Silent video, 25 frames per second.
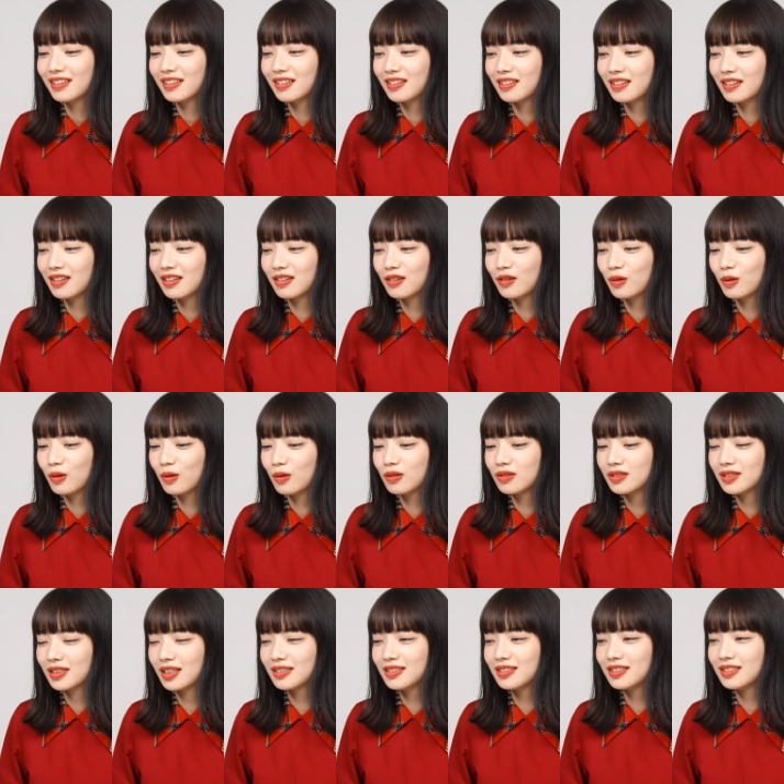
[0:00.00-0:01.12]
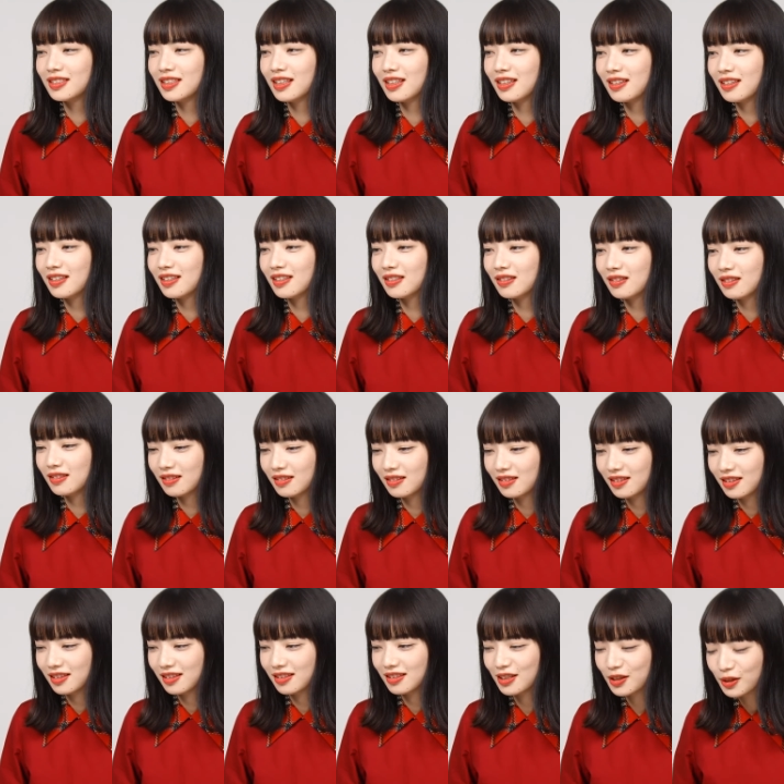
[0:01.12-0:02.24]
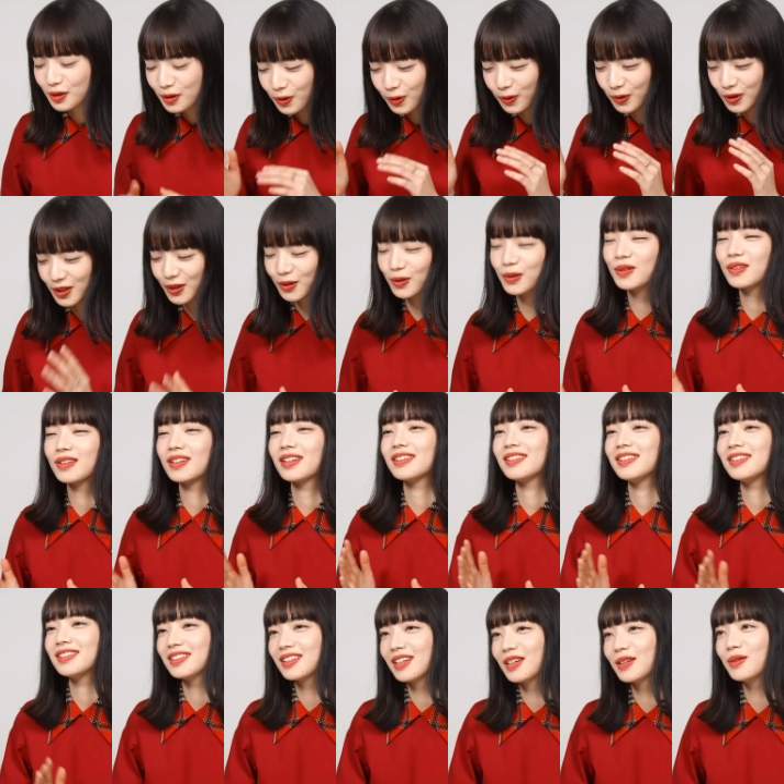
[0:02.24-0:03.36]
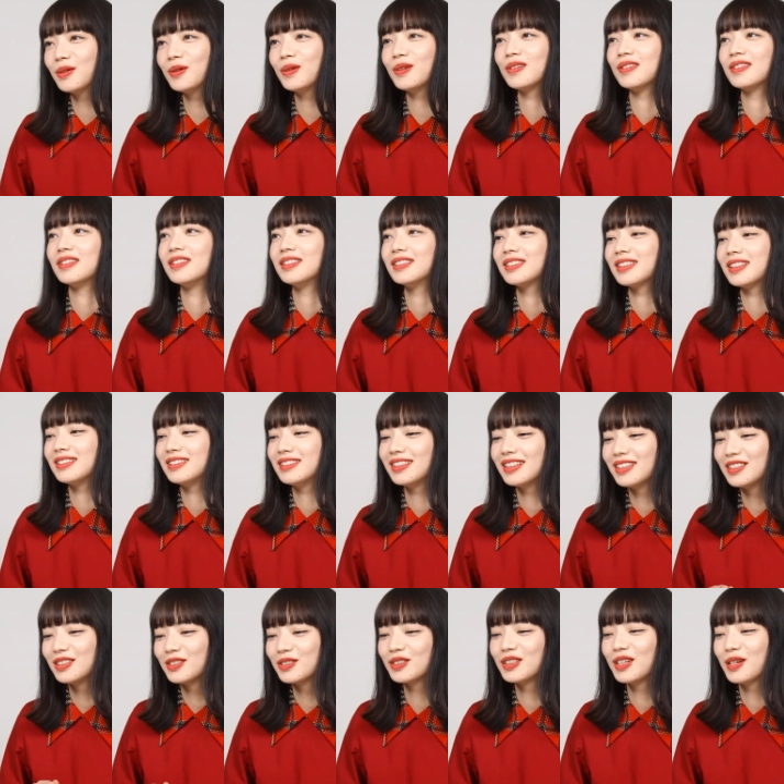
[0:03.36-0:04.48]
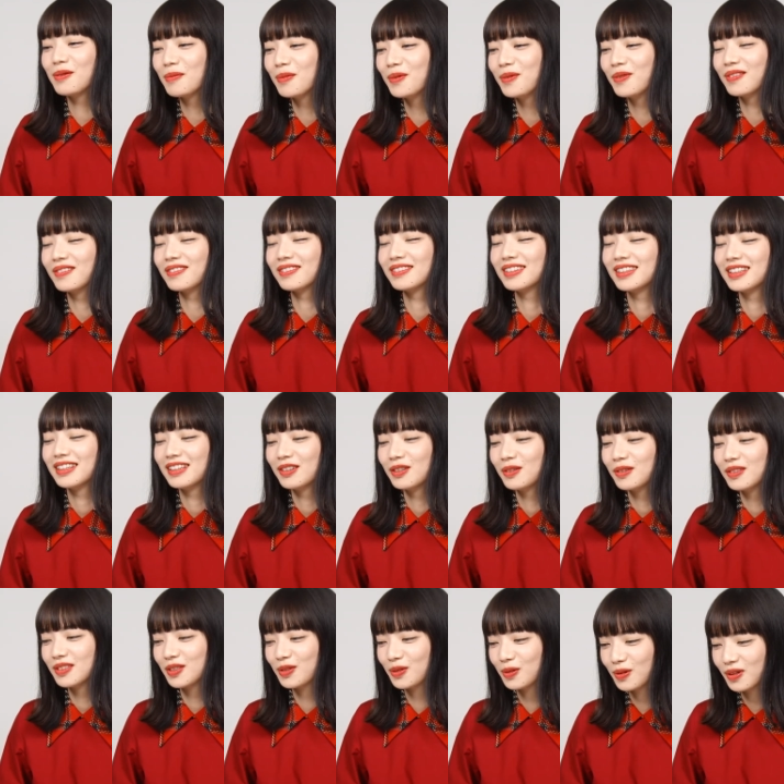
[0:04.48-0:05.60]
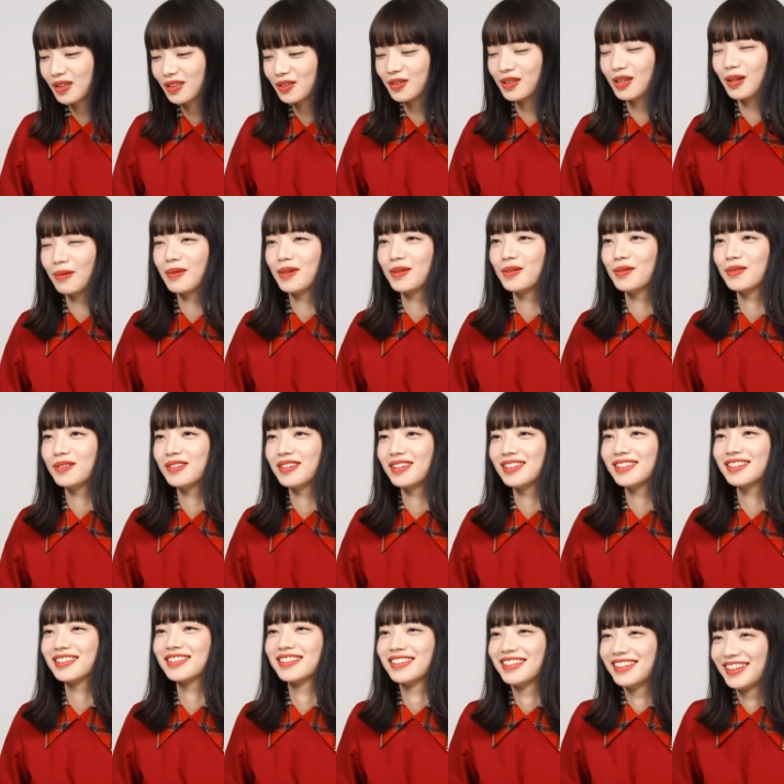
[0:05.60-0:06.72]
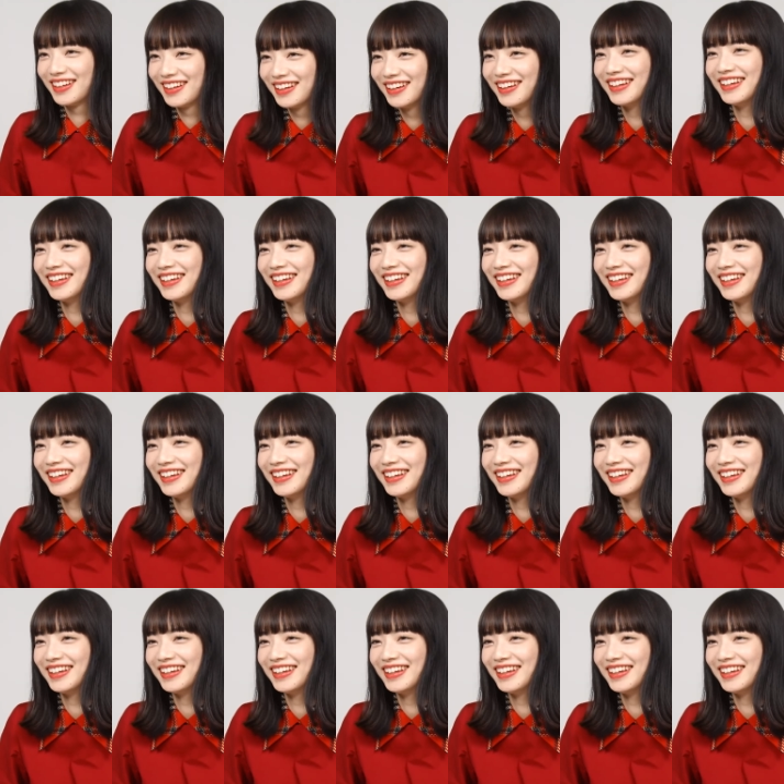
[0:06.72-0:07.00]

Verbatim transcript: なんかこう撮影お仕事なんですけど撮影中でもチョコレート食べるの嬉しくて